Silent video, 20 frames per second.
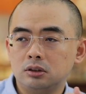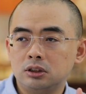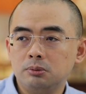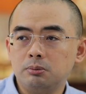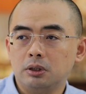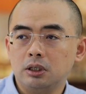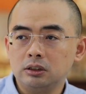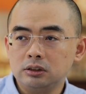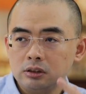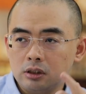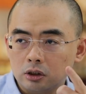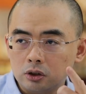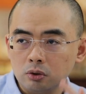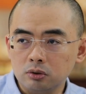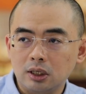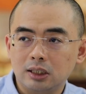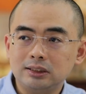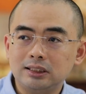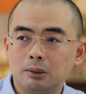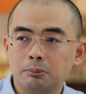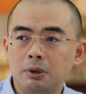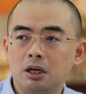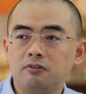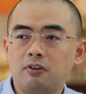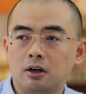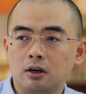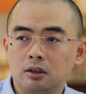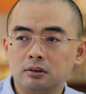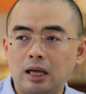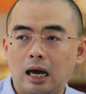基本上现在都在想办
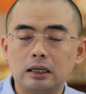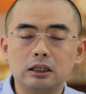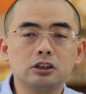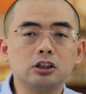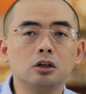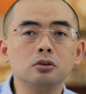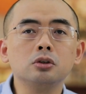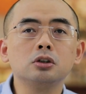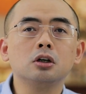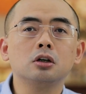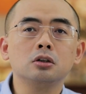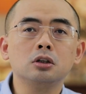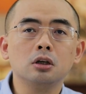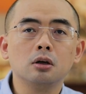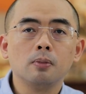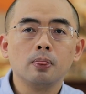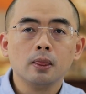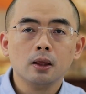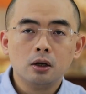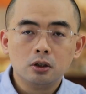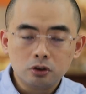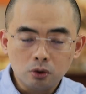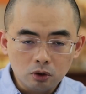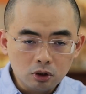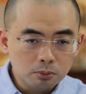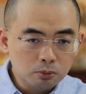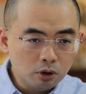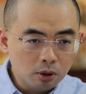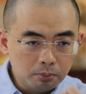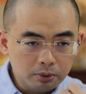法呢，打这程序正义。周
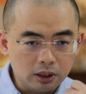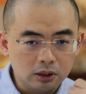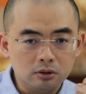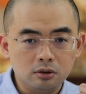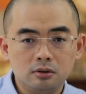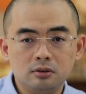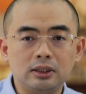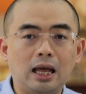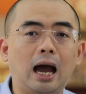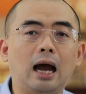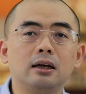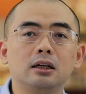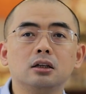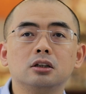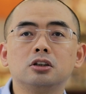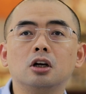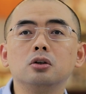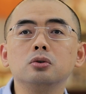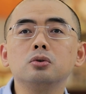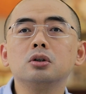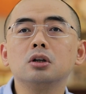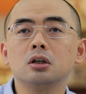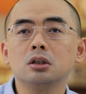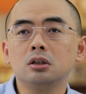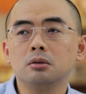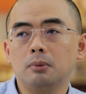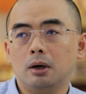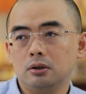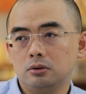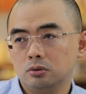立波不也是打这个程序正
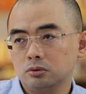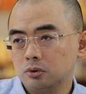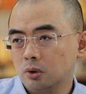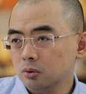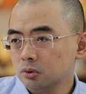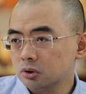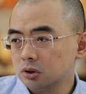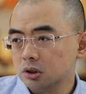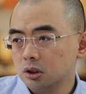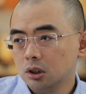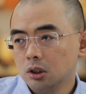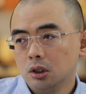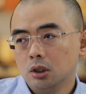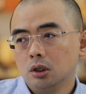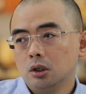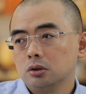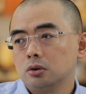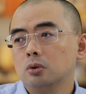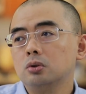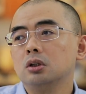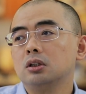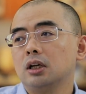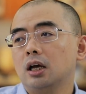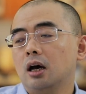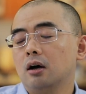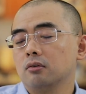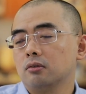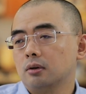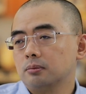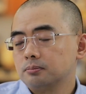义嘛？就都是都是这
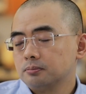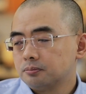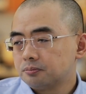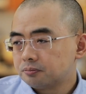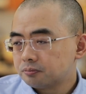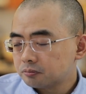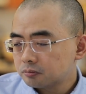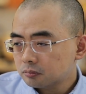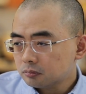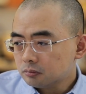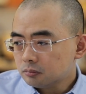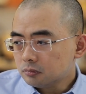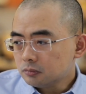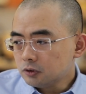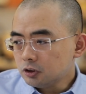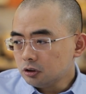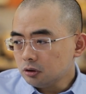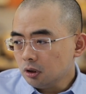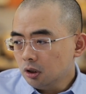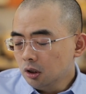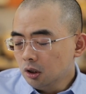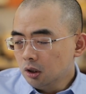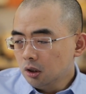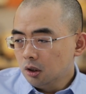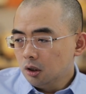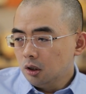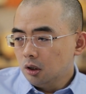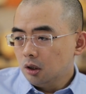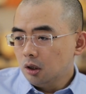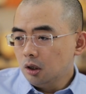样子。
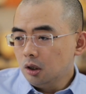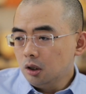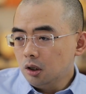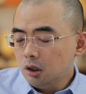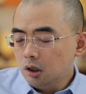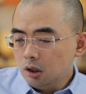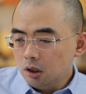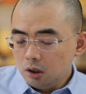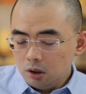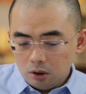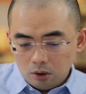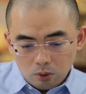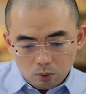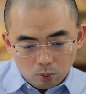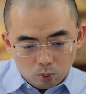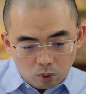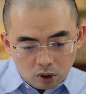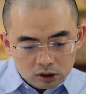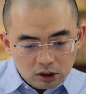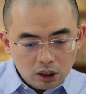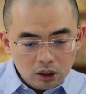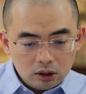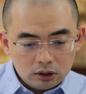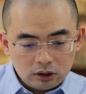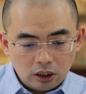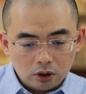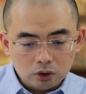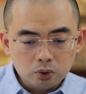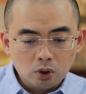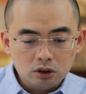呃，我呢
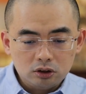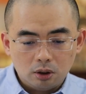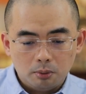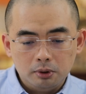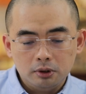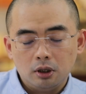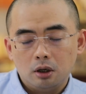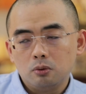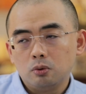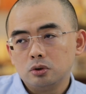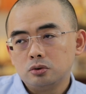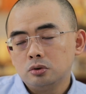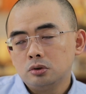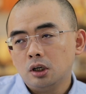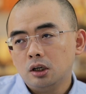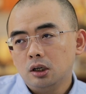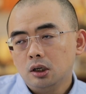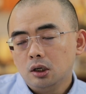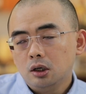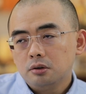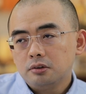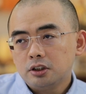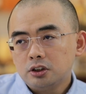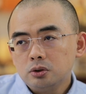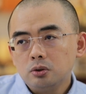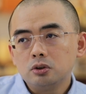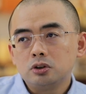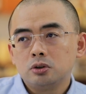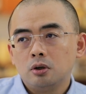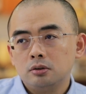想说什么呢？我觉得在
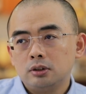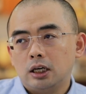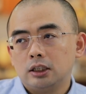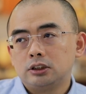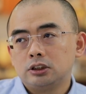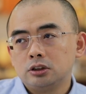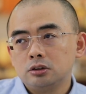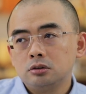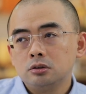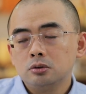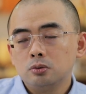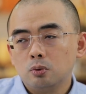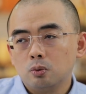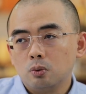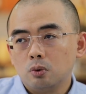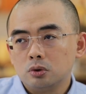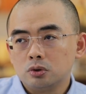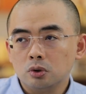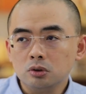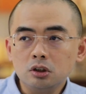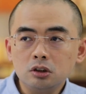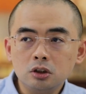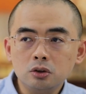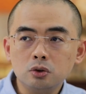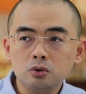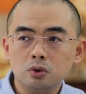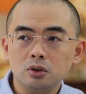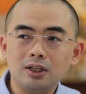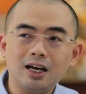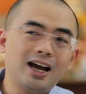这种情况下，其实有的人
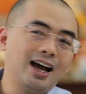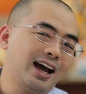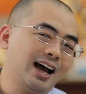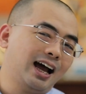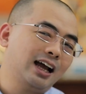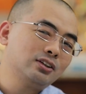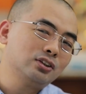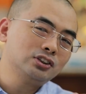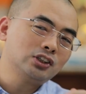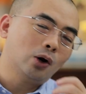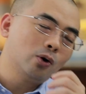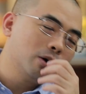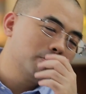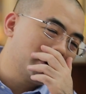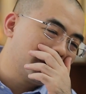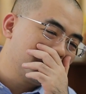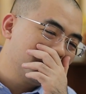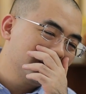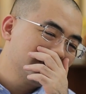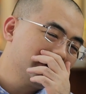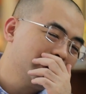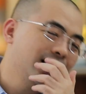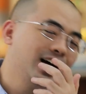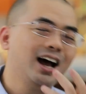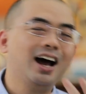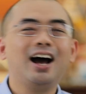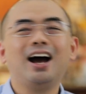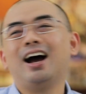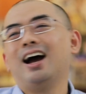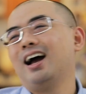就觉得哈，就笑话美国，说
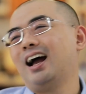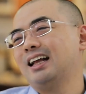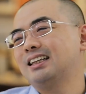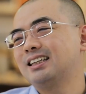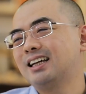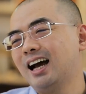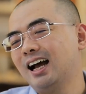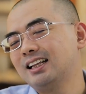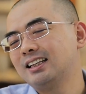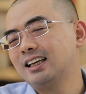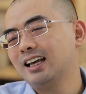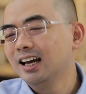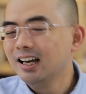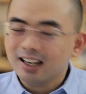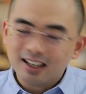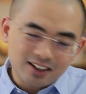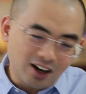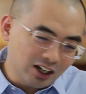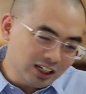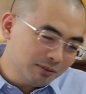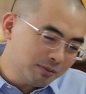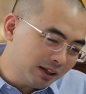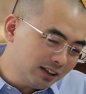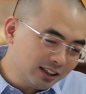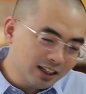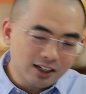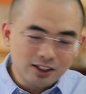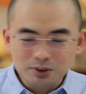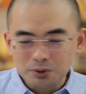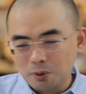哈哈哈，你看你搞了半
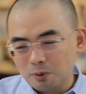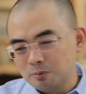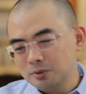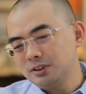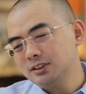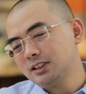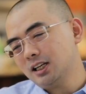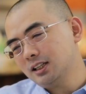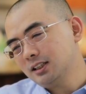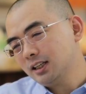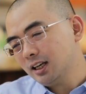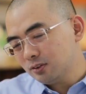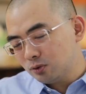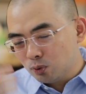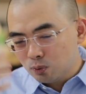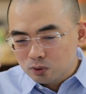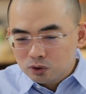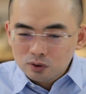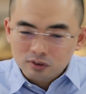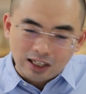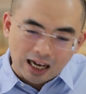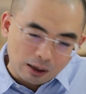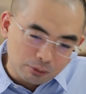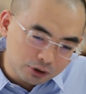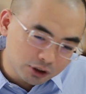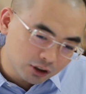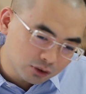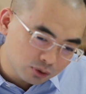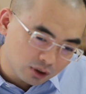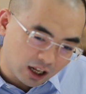天，说我们是间谍，最后你就拿不
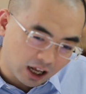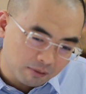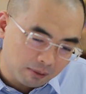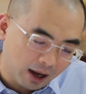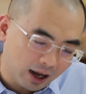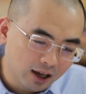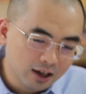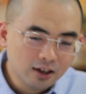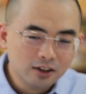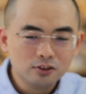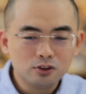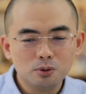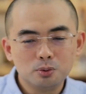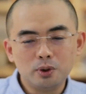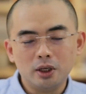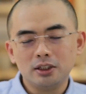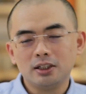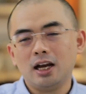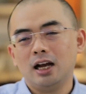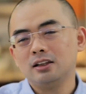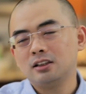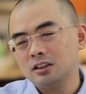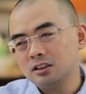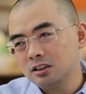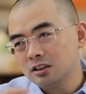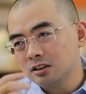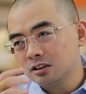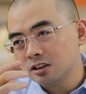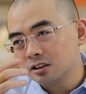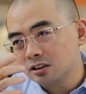出证据来吧，对不对？你看你
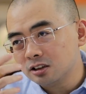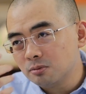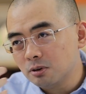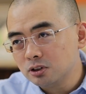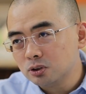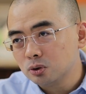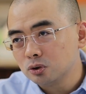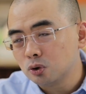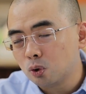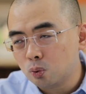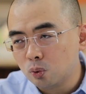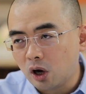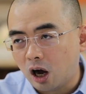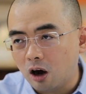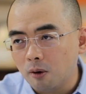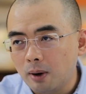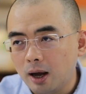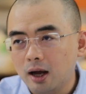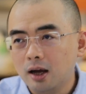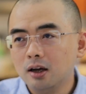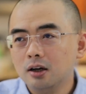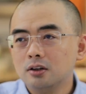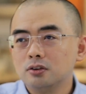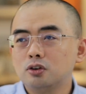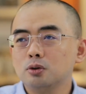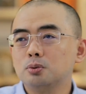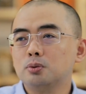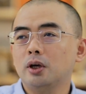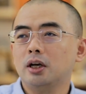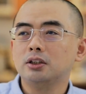你你你们就是胡搞吧，
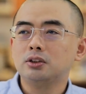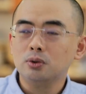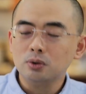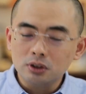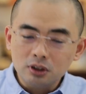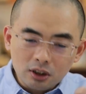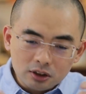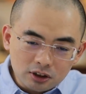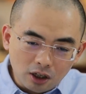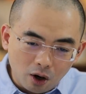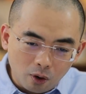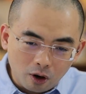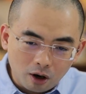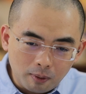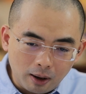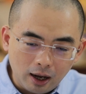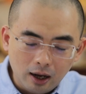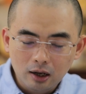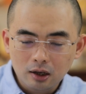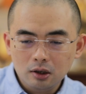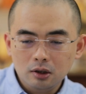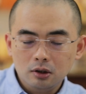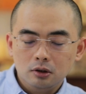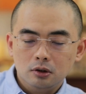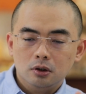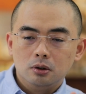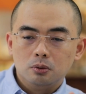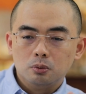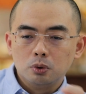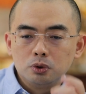对不对？就是一个笑话吧。
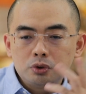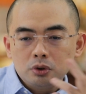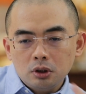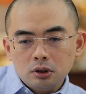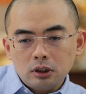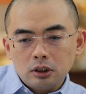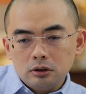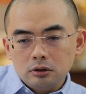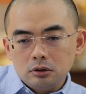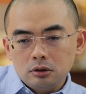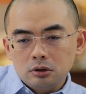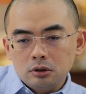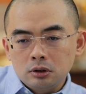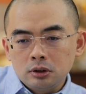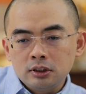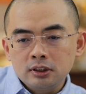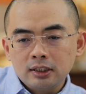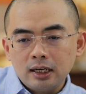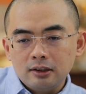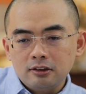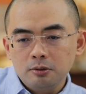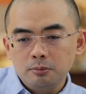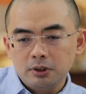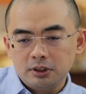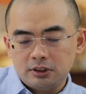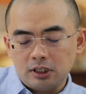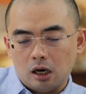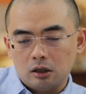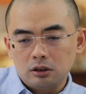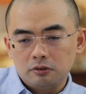我觉得呢，你应该这么
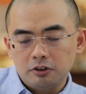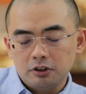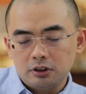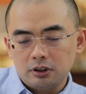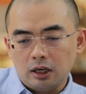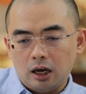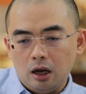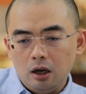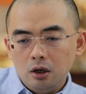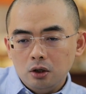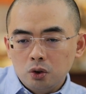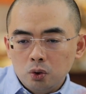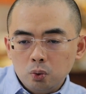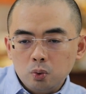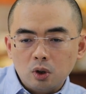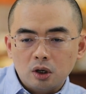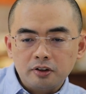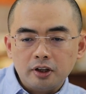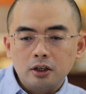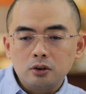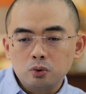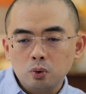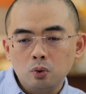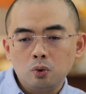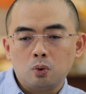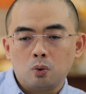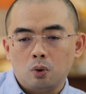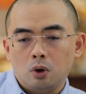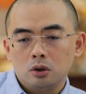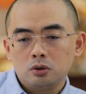想这个问题啊。如果在
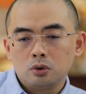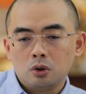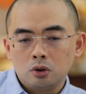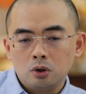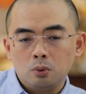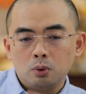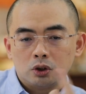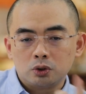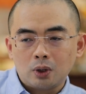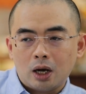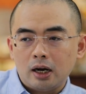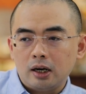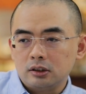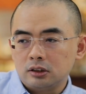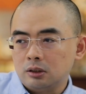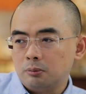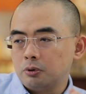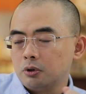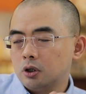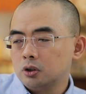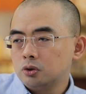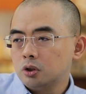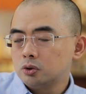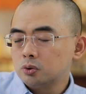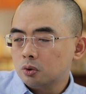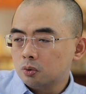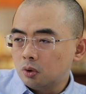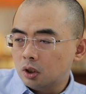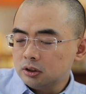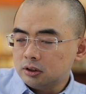中国，就是说我抓了你，比如说
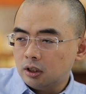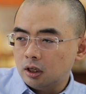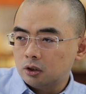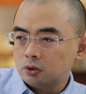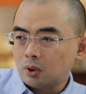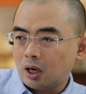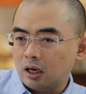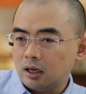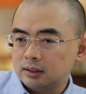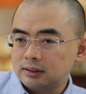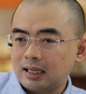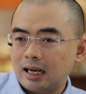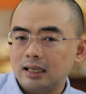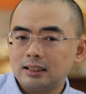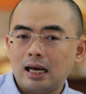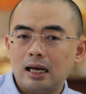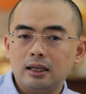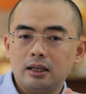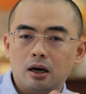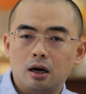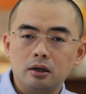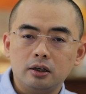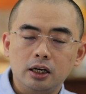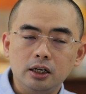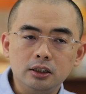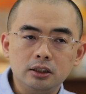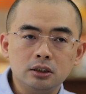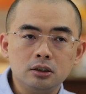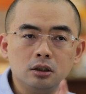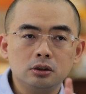中国现在抓了加拿大两个
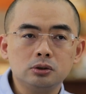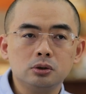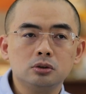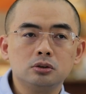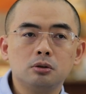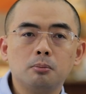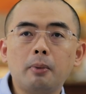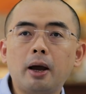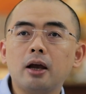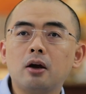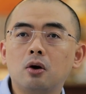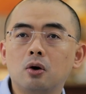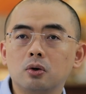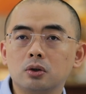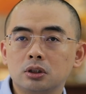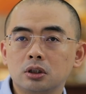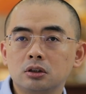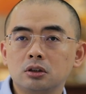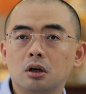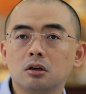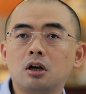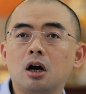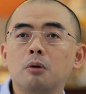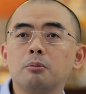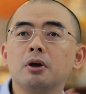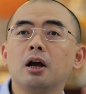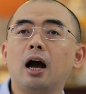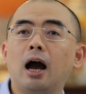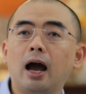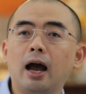人，一个就是 Michael，一个叫
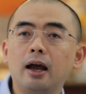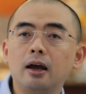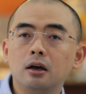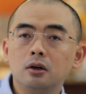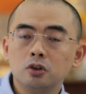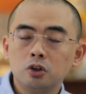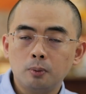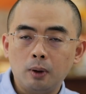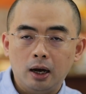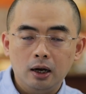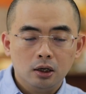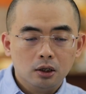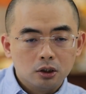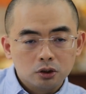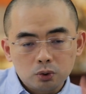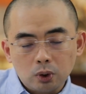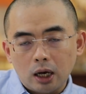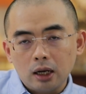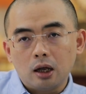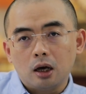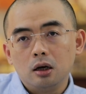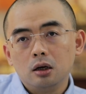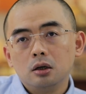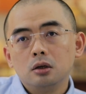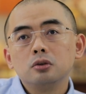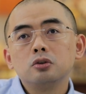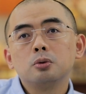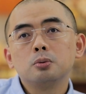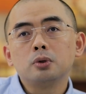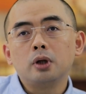康明凯，对吧？抓了，
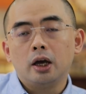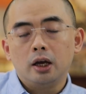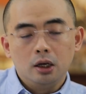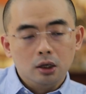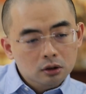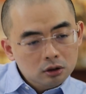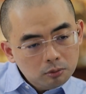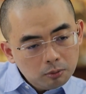对不对？